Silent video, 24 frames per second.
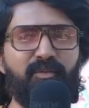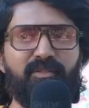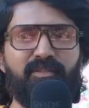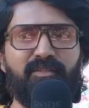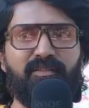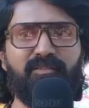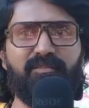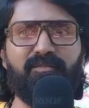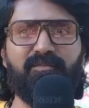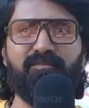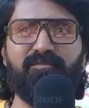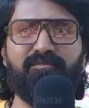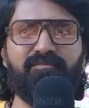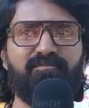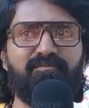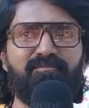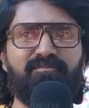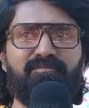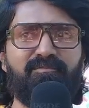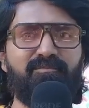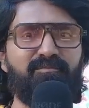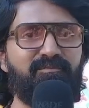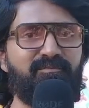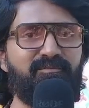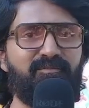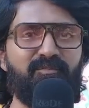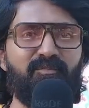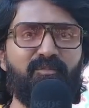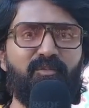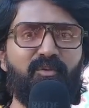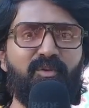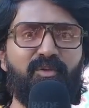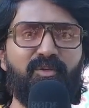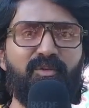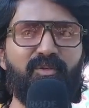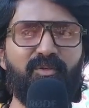ஒரு
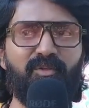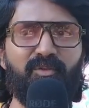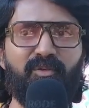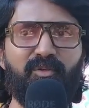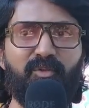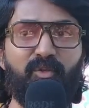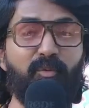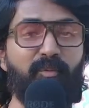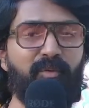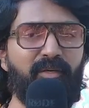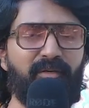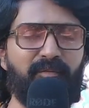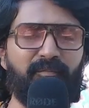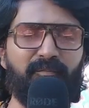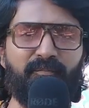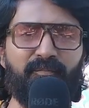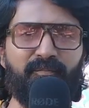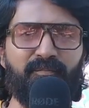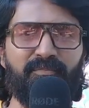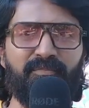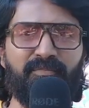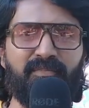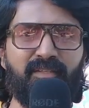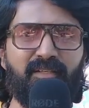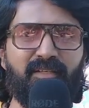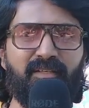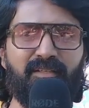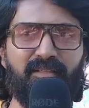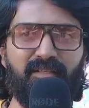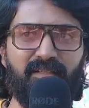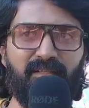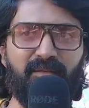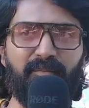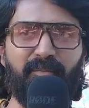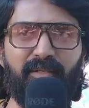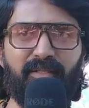ஒரு ஹியூமன்
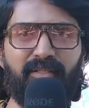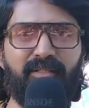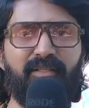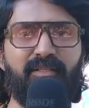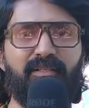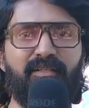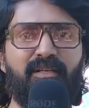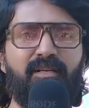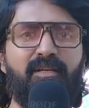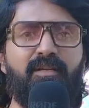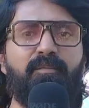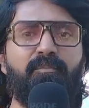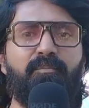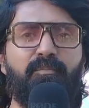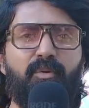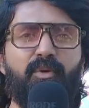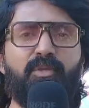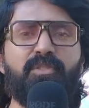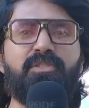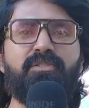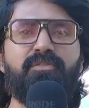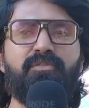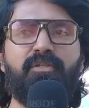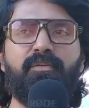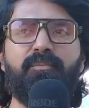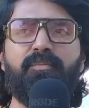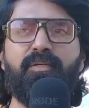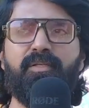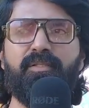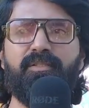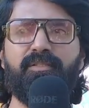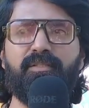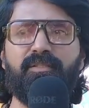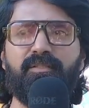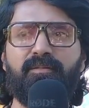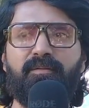நல்ல மனிதர் பாசிட்டிவ்
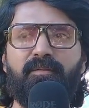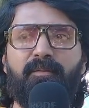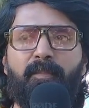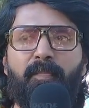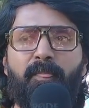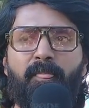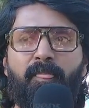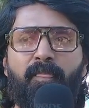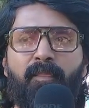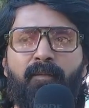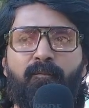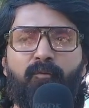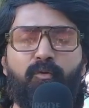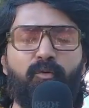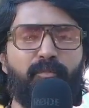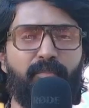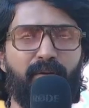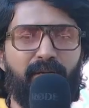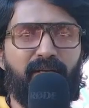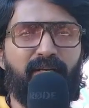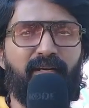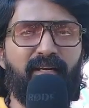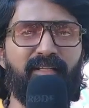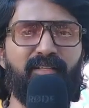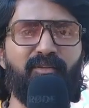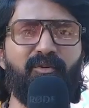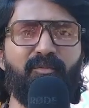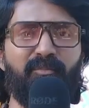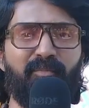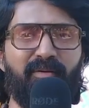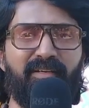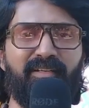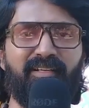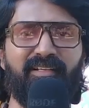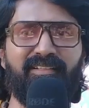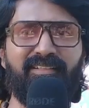வைப்ரேஷன் ஒரு பயங்கலந்த ஒரு
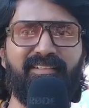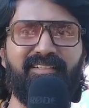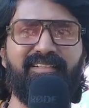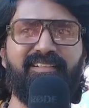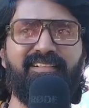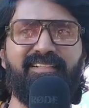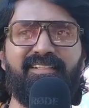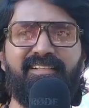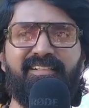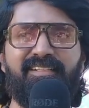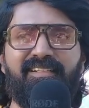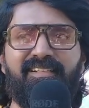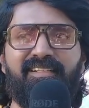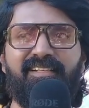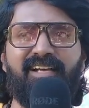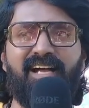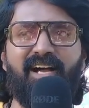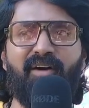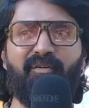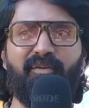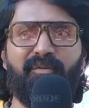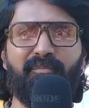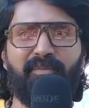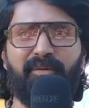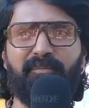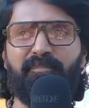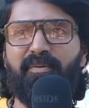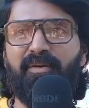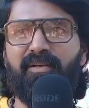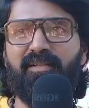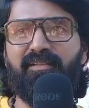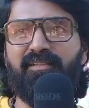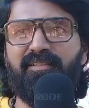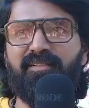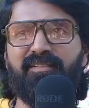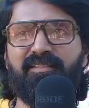மரியாதை அவரை மீட்
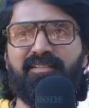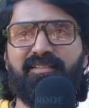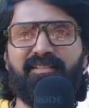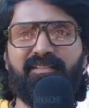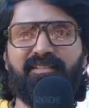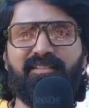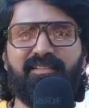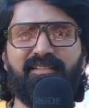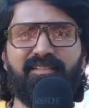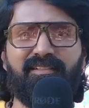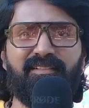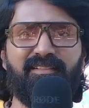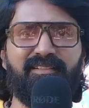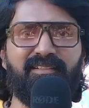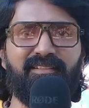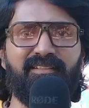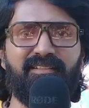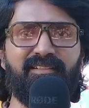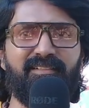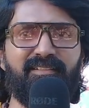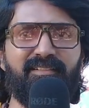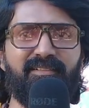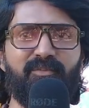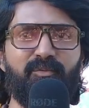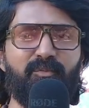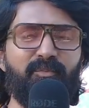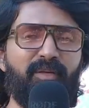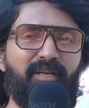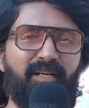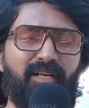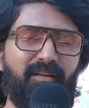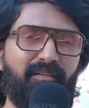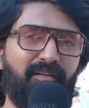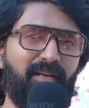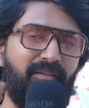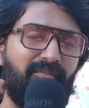பண்ணது
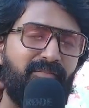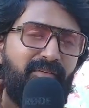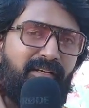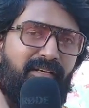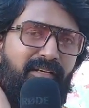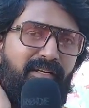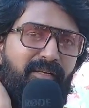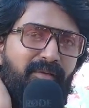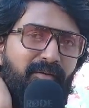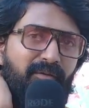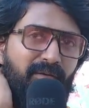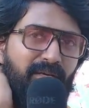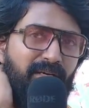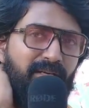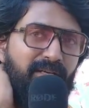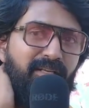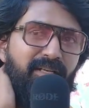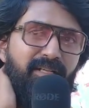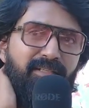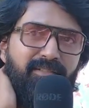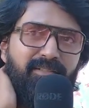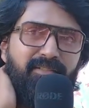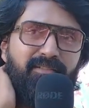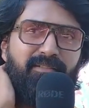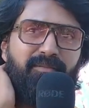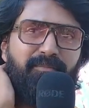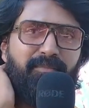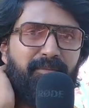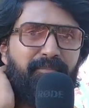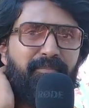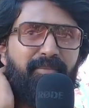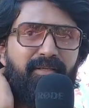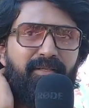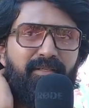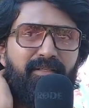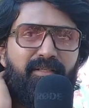உண்மையில் நான் லைஃப்பில் ரெண்டு ரெண்டு லெஜண்ட்ஸை
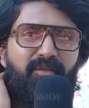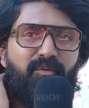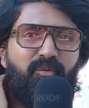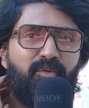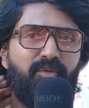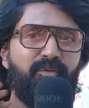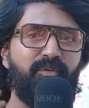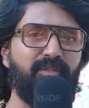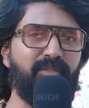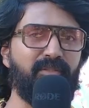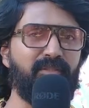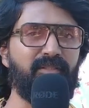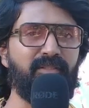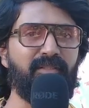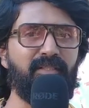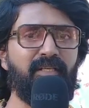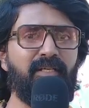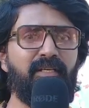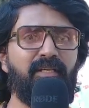மீட் பண்ணியிருக்கேன் ஒன்று வந்து